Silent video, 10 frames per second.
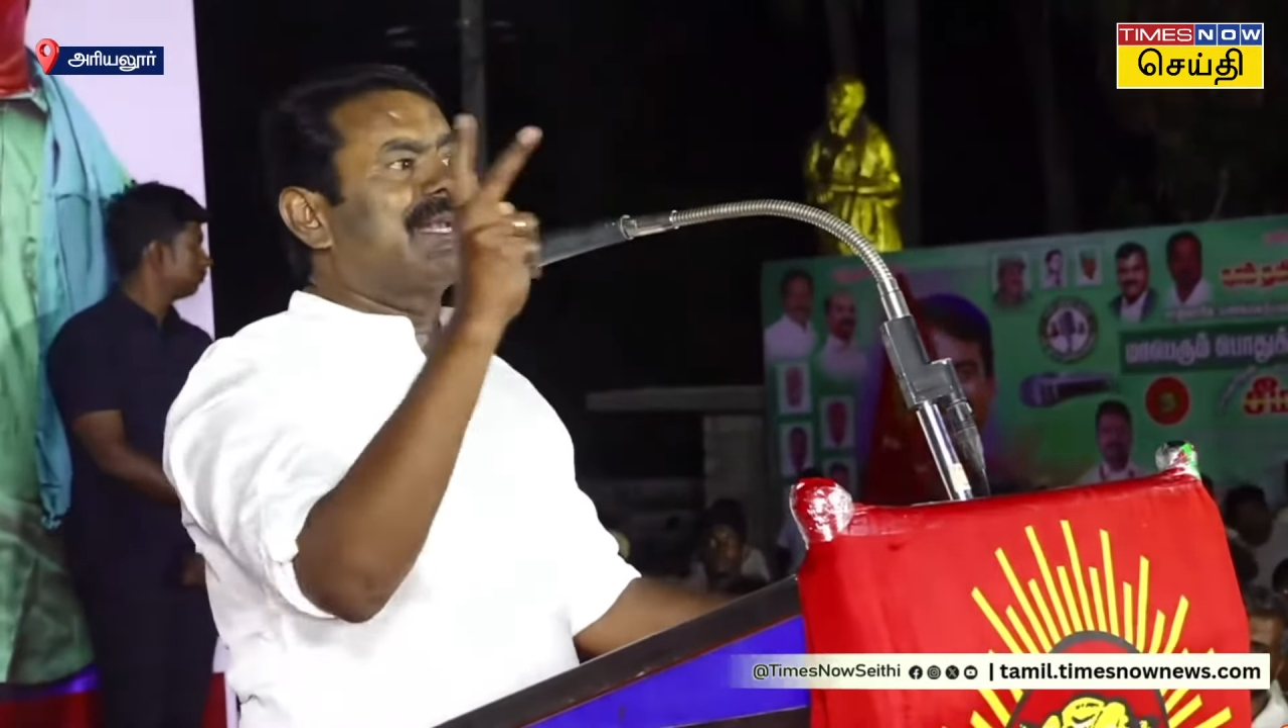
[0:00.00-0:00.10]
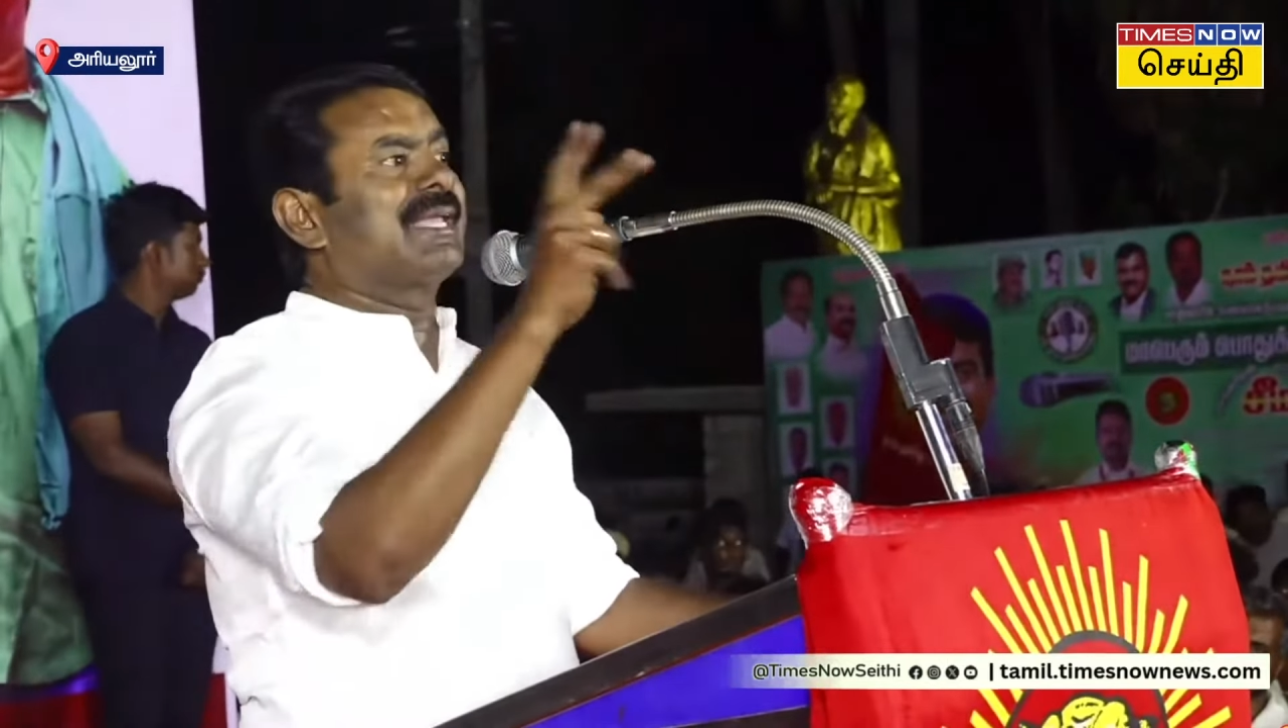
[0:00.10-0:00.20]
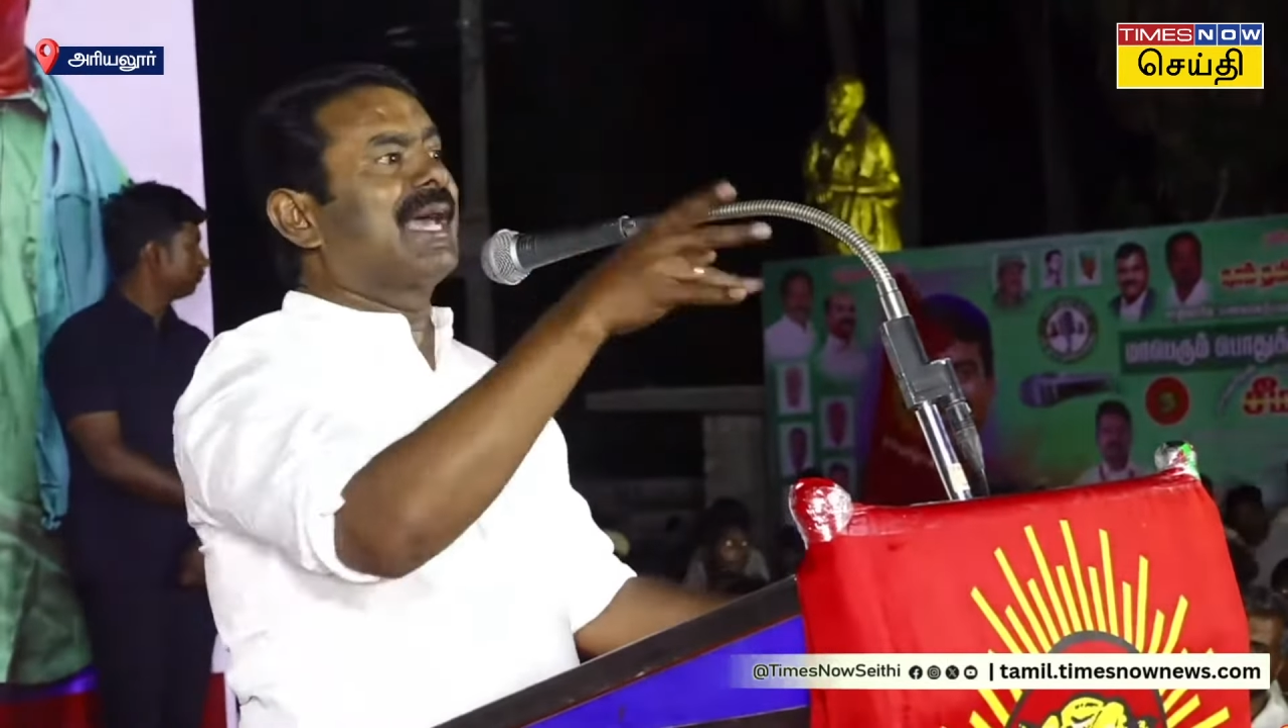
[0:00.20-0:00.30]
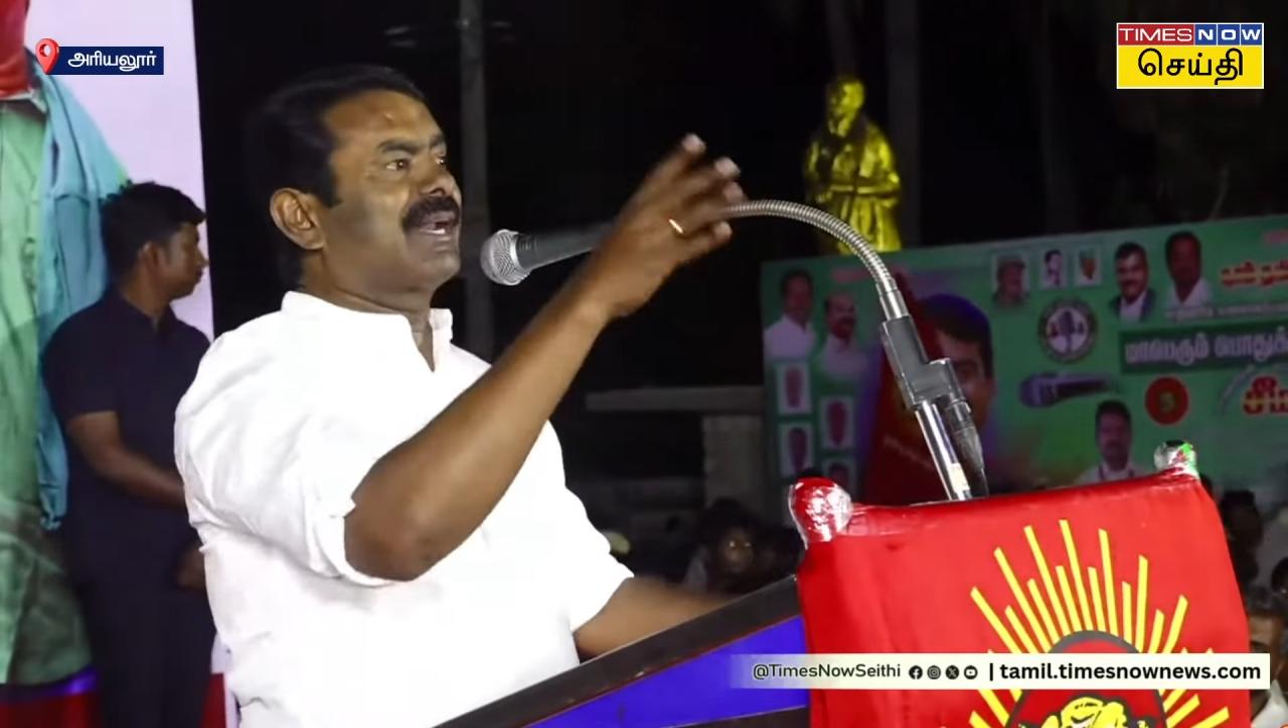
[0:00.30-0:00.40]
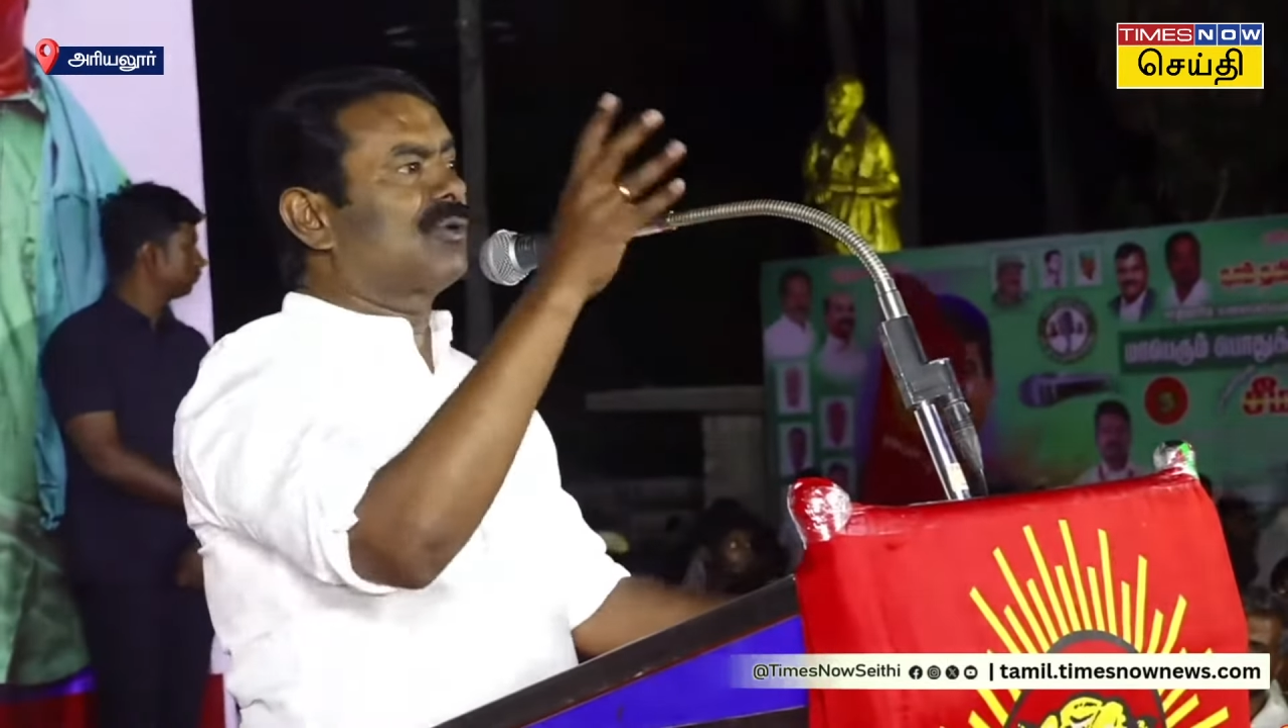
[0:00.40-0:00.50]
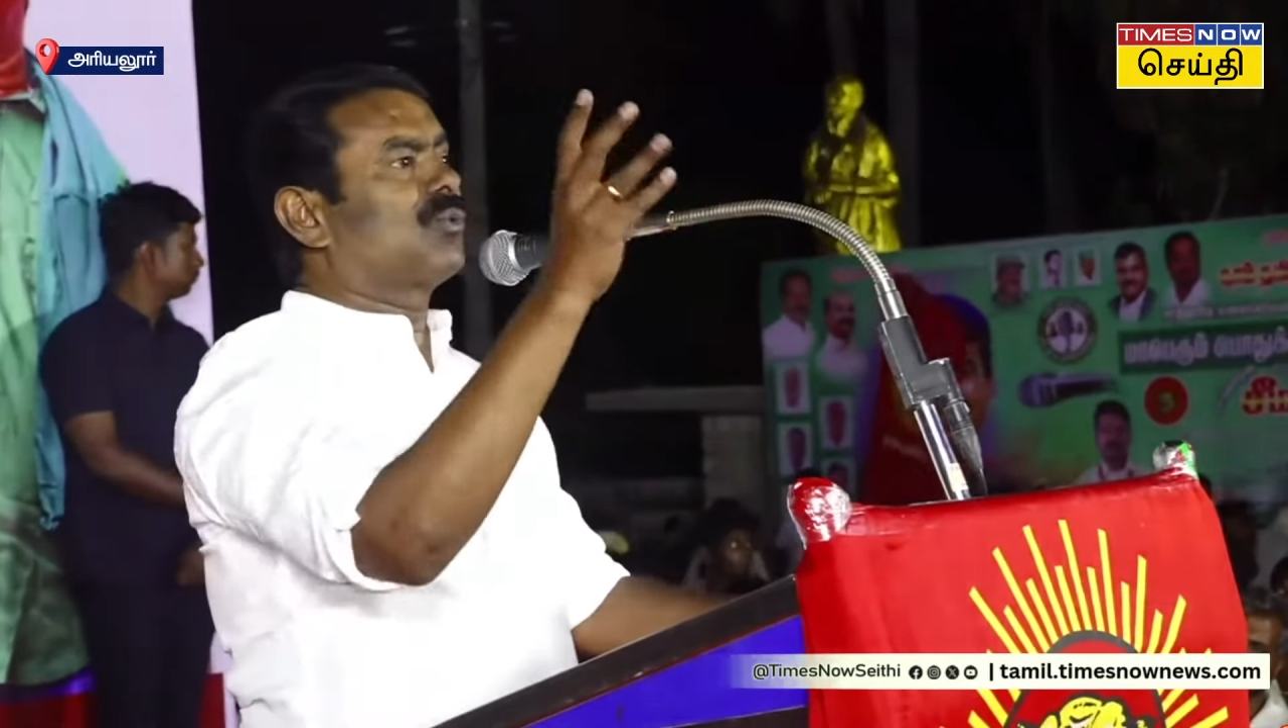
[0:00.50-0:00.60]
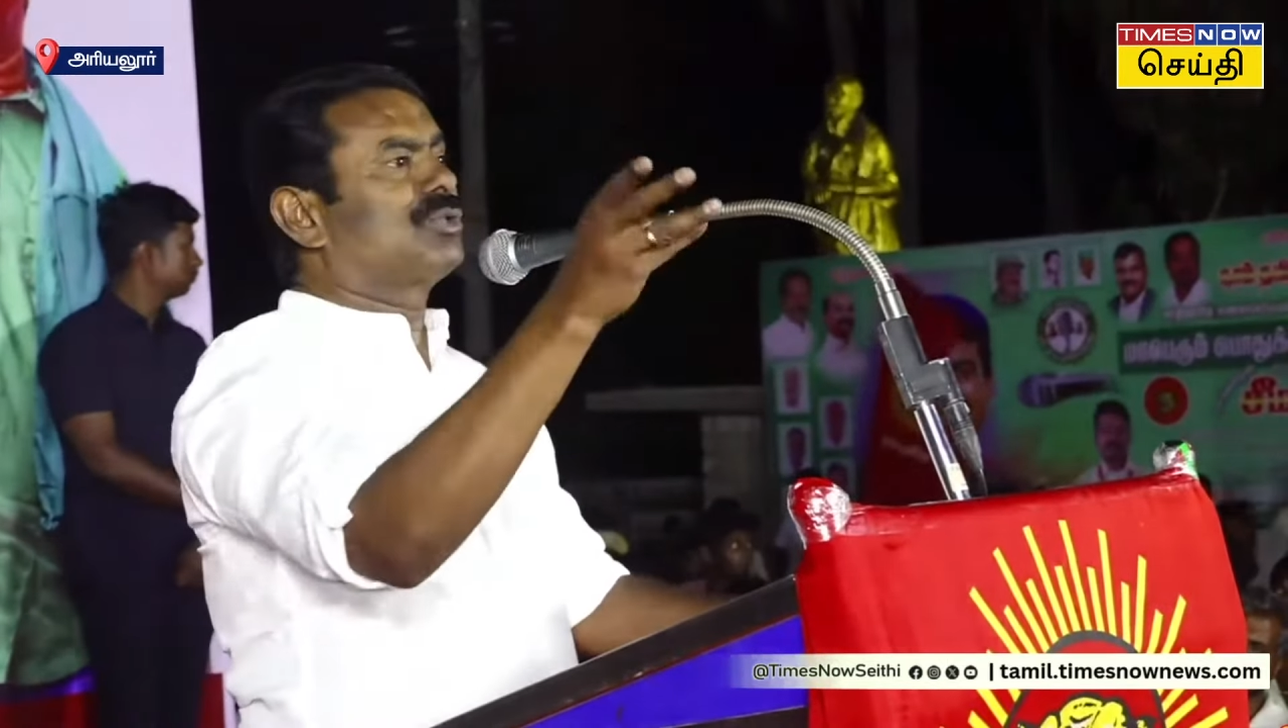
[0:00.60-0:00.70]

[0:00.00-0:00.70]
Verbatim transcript: நீங்கள் யாருக்கும்